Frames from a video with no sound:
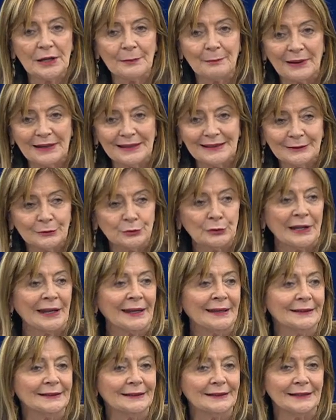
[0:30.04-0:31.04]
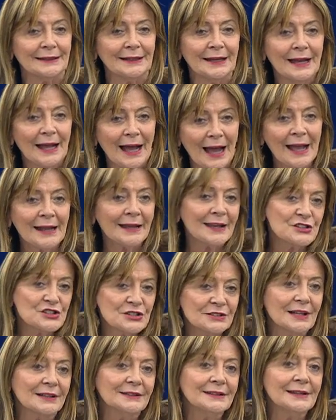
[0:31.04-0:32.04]
e per gli utenti, anche
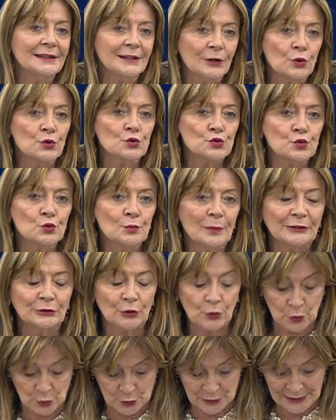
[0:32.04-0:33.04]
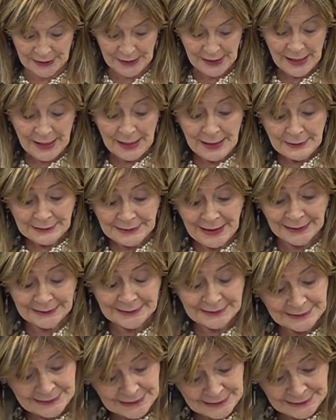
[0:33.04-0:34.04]
cittadini consumatori, da
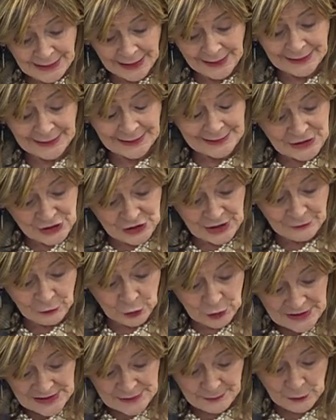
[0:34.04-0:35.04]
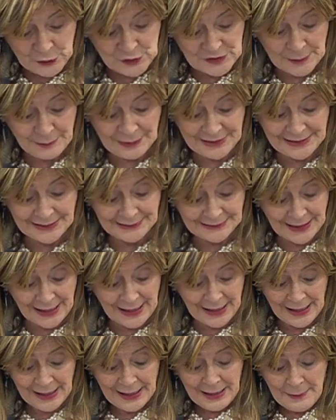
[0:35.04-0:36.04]
dare, dicevo,
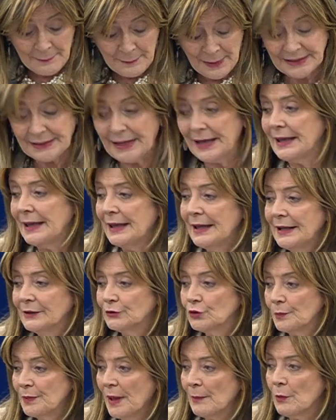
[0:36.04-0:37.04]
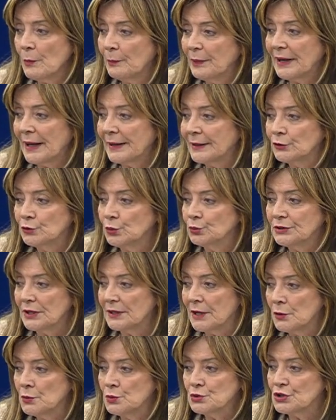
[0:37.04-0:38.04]
responsabilità perché dobbiamo operare tutti alla
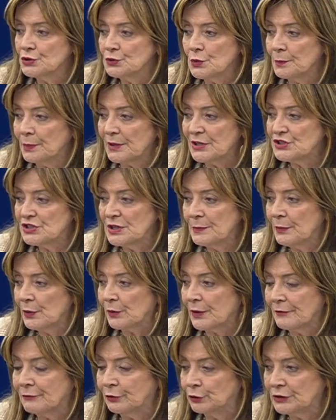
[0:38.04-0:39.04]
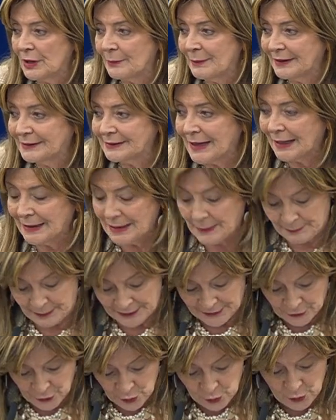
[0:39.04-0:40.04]
luce di un principio che è fondamentale per
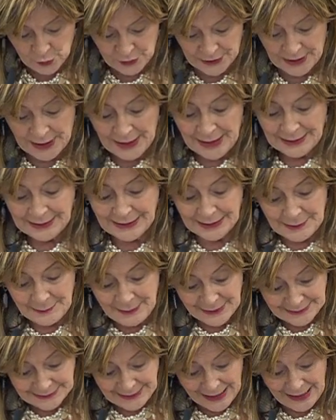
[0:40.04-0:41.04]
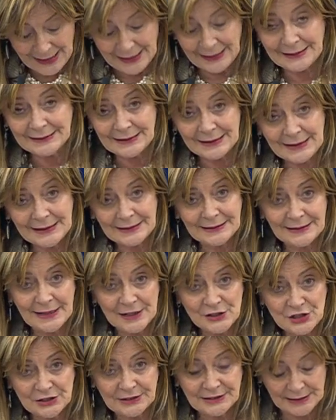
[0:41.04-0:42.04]
noi. La libertà e i diritti dei
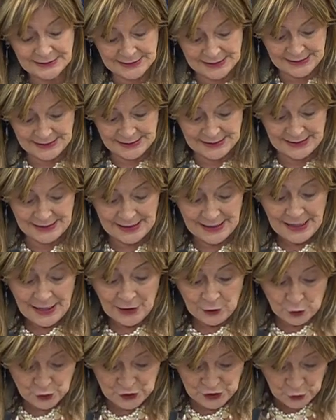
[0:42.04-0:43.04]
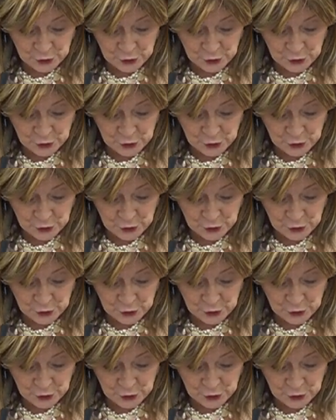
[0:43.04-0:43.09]
cittadini, così